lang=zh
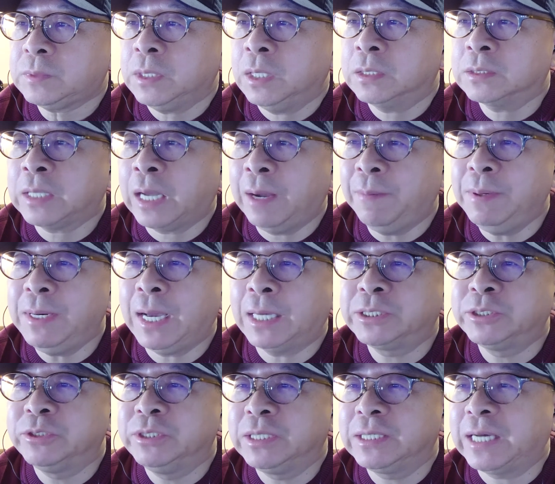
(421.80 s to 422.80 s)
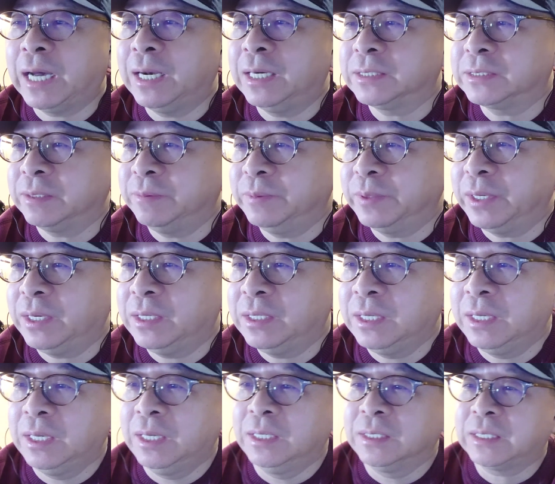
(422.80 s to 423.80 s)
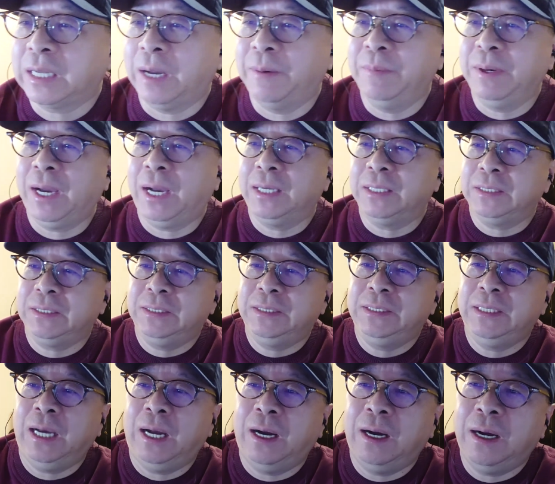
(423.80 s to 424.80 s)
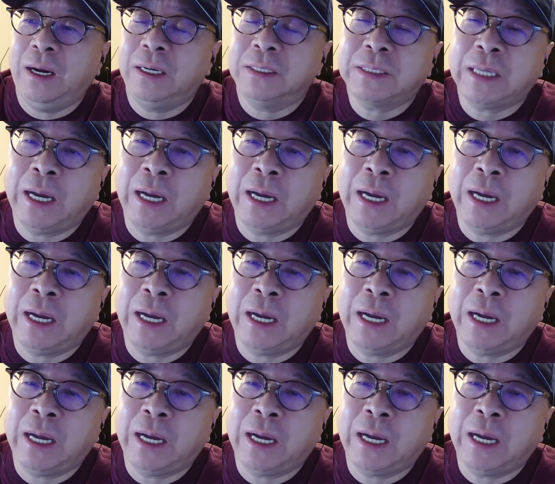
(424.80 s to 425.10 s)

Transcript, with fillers: 啊，他们俩究竟干了什么呢？他们俩一样啊，